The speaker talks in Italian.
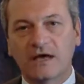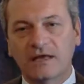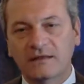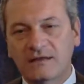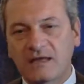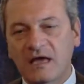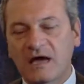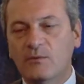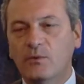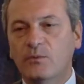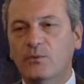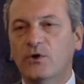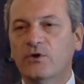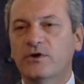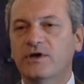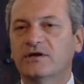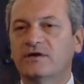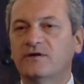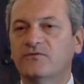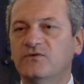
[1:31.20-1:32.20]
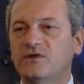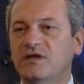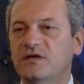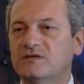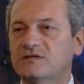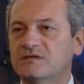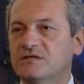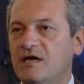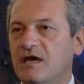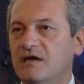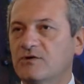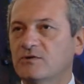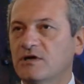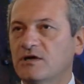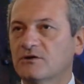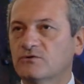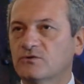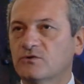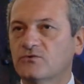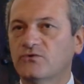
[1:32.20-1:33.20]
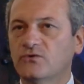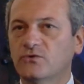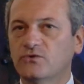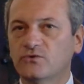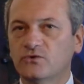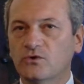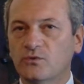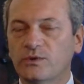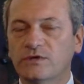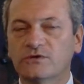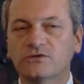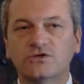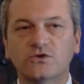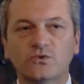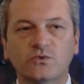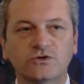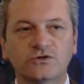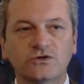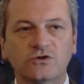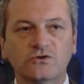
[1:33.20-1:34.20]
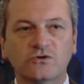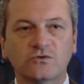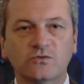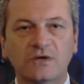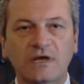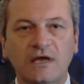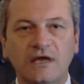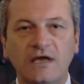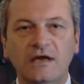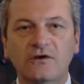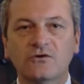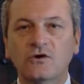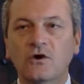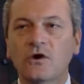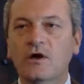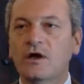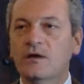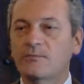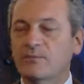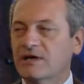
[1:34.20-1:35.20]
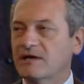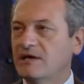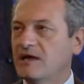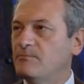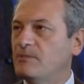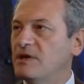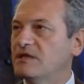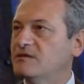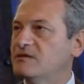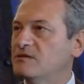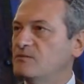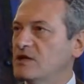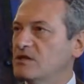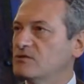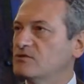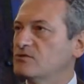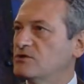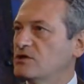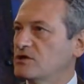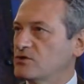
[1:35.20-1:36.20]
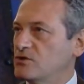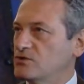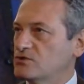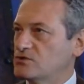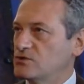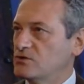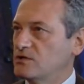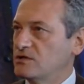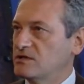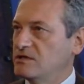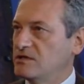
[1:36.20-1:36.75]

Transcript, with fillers: andiamo poi a rifinanziare un altro fondo per 500 mila euro per l'abbattimento del costo del